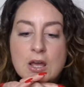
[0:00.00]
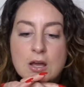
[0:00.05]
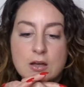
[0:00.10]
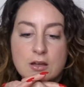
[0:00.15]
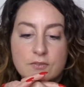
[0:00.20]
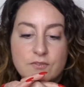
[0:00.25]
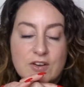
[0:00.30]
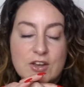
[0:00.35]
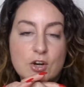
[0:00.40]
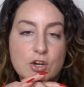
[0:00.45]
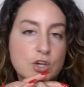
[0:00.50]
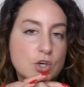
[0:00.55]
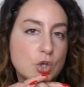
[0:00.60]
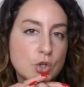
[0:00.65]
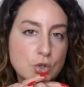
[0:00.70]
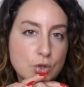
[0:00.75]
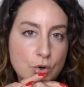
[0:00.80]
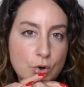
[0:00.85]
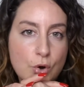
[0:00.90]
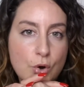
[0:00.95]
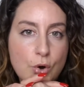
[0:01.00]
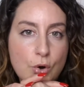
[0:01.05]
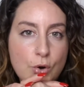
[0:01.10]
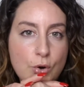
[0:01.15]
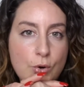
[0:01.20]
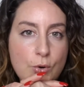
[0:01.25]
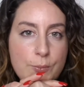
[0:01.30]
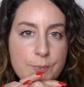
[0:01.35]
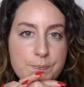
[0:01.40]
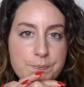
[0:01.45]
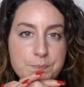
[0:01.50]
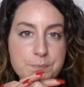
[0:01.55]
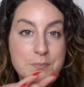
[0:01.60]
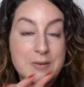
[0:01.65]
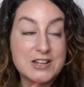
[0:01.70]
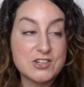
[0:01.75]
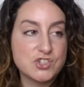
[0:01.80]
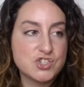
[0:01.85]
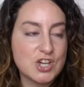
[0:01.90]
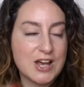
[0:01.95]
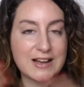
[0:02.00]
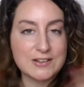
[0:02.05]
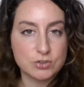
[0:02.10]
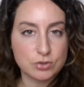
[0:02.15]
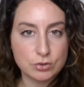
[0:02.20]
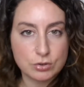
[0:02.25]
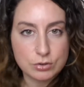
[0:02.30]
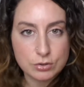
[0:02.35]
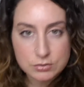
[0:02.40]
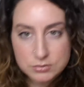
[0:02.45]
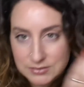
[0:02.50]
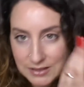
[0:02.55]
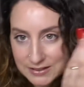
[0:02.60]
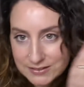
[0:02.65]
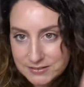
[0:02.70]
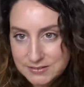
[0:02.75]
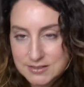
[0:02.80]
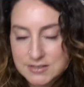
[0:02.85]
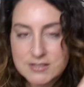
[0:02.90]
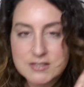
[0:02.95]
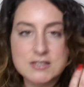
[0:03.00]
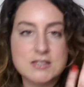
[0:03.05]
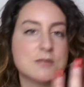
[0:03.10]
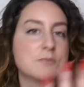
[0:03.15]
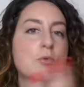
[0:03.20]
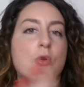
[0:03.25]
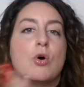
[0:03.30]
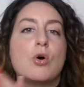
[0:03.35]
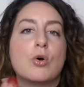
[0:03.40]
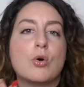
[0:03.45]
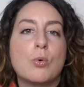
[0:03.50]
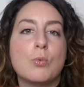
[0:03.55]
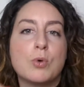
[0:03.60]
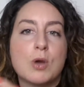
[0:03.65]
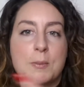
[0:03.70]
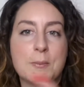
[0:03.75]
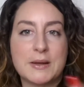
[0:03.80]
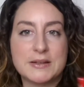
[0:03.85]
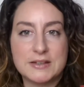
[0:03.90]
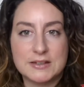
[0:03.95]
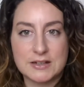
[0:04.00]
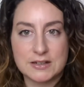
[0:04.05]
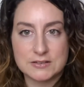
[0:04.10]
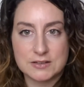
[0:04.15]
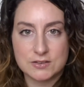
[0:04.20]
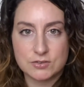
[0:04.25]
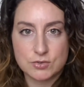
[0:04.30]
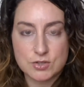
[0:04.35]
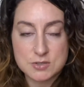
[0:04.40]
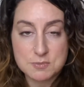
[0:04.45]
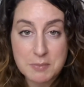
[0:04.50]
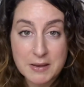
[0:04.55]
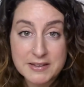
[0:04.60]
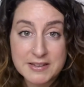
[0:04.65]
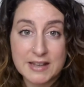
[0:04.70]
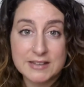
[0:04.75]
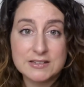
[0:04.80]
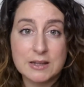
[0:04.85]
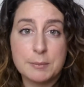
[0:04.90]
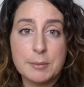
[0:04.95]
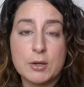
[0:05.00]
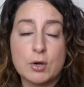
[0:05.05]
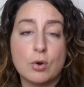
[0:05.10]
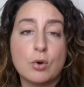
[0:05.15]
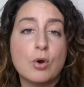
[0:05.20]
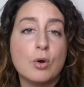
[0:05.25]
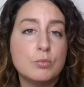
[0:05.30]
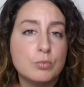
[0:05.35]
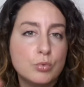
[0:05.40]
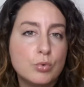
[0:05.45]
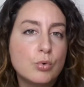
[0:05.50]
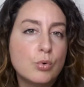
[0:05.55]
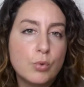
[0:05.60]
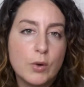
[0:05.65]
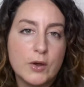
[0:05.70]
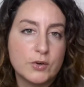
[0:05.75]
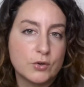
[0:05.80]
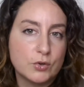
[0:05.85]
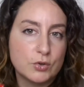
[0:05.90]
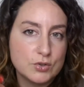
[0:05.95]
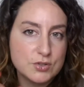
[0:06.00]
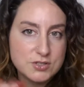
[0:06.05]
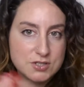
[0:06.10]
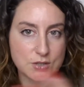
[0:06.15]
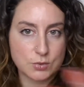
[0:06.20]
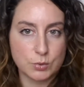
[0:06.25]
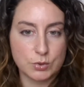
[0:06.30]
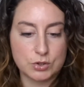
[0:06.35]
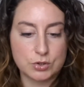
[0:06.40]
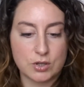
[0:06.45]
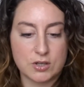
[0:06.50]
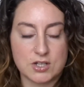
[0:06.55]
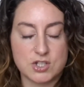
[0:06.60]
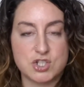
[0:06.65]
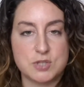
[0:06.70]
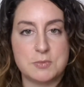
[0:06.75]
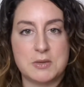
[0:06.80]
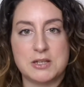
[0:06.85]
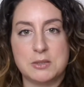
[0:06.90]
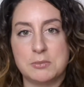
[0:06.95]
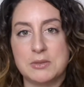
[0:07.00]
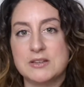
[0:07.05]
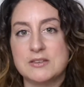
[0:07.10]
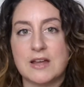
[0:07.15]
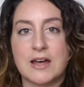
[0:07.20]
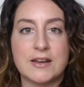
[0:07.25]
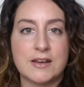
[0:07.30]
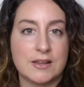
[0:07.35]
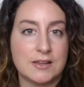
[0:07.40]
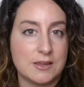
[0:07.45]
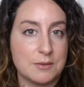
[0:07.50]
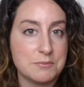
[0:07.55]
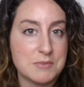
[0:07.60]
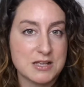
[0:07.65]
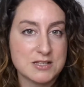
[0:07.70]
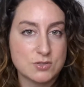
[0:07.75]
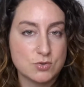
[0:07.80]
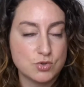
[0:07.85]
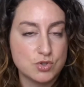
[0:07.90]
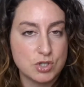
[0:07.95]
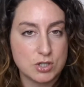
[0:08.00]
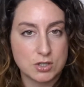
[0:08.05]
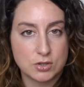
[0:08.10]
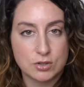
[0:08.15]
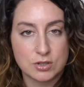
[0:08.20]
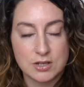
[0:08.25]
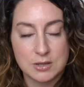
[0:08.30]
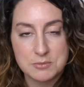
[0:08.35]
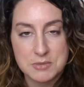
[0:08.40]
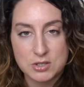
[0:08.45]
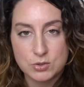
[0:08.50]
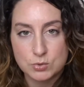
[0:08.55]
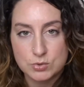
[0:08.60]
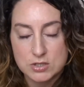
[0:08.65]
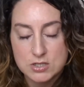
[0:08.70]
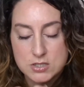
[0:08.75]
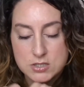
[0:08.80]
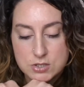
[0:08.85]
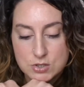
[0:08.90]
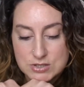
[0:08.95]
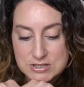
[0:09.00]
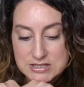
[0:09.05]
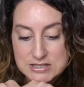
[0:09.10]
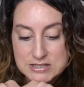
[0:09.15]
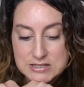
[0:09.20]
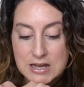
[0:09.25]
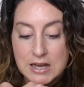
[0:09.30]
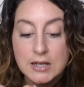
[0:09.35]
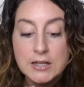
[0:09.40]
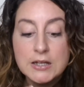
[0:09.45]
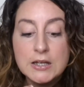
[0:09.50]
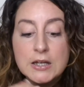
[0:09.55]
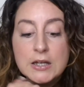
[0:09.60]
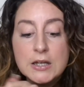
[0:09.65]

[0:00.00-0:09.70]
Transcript: eh, è vero che non ho mangiato tantissimo o comunque in maniera tanto sbagliata, però comunque non ho seguito il regime alimentare che mi ha suggerito la mia nutrizionista.